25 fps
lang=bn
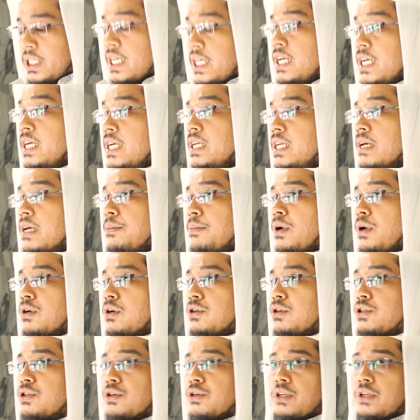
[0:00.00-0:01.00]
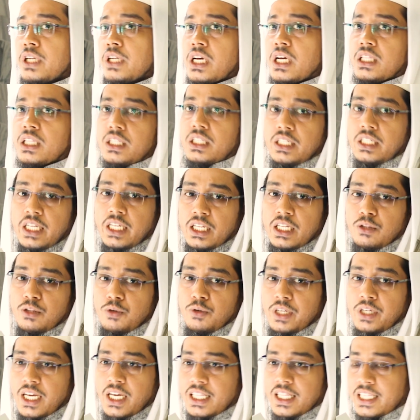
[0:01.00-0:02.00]
দিন এবং শরিয়াত নিয়ে
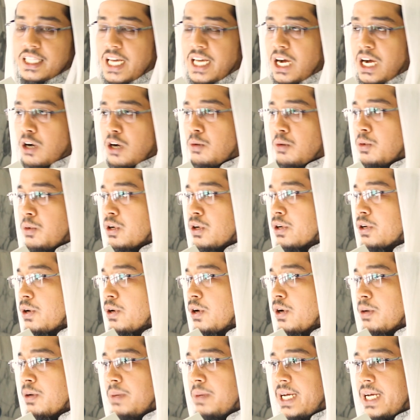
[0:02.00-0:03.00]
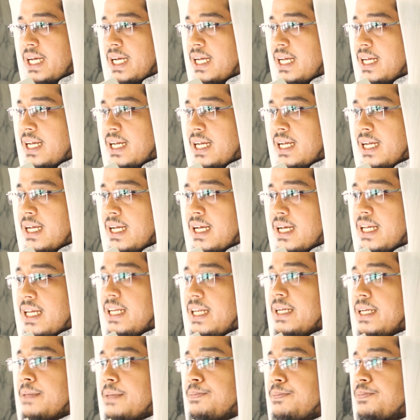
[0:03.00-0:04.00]
দুনিয়াতে আগমন করবেন
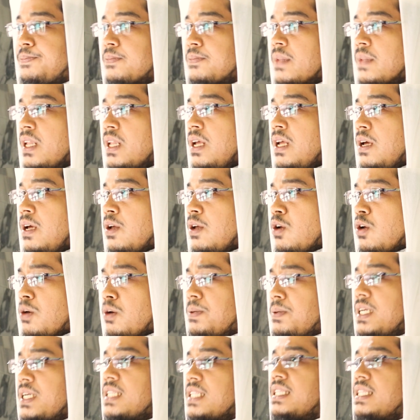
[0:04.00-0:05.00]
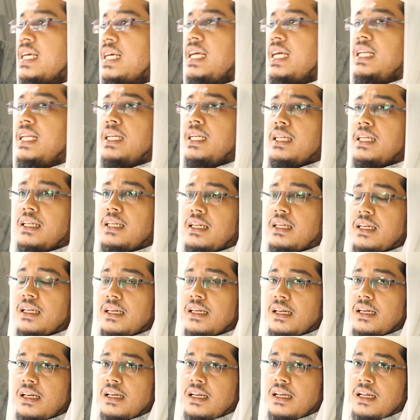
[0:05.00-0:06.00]
নবীর দিন
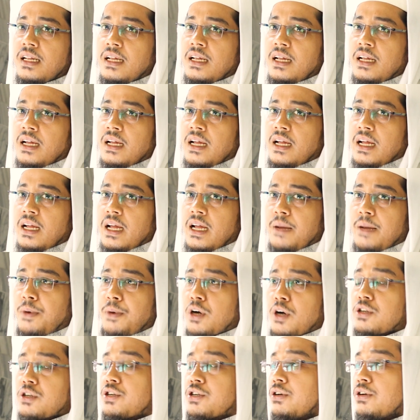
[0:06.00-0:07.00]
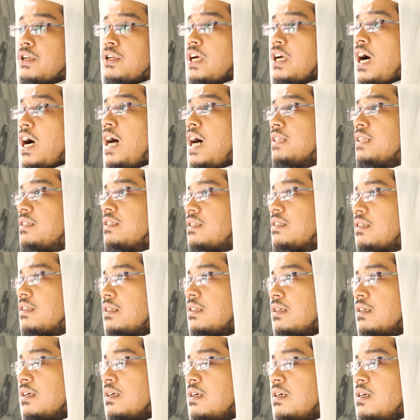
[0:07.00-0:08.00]
এবং শরিয়াত
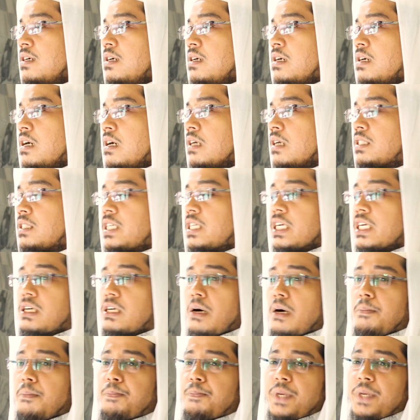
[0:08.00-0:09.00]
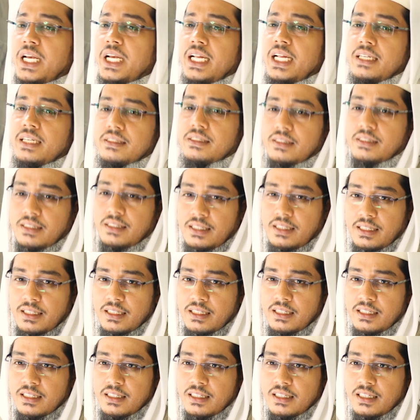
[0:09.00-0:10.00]
হচ্ছে কমপ্লিট
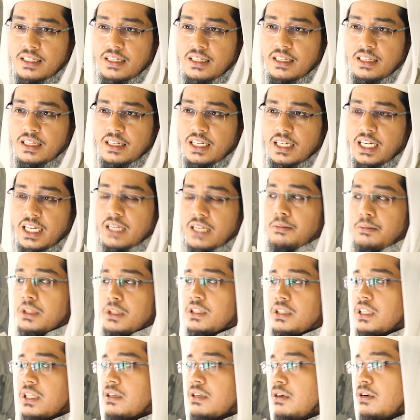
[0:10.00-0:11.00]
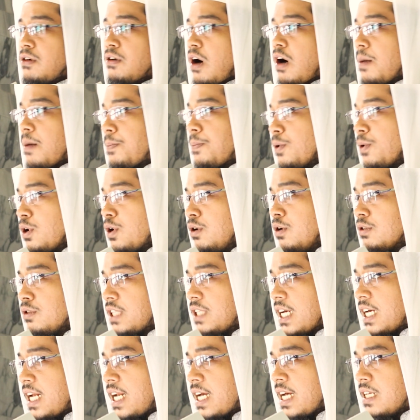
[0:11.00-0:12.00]
এর মধ্যে কোনো
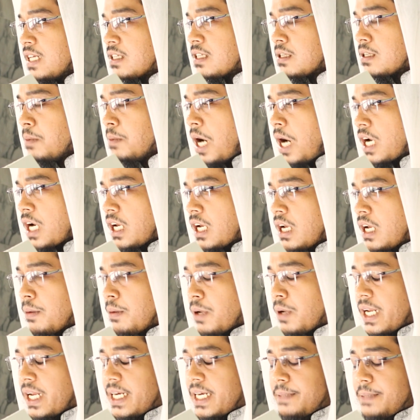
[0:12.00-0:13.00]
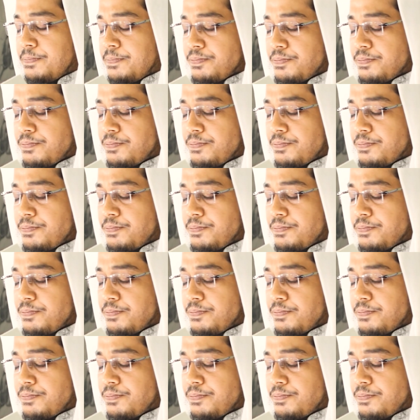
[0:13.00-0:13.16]
অপূর্ণতা নাই সুবাহ বলেন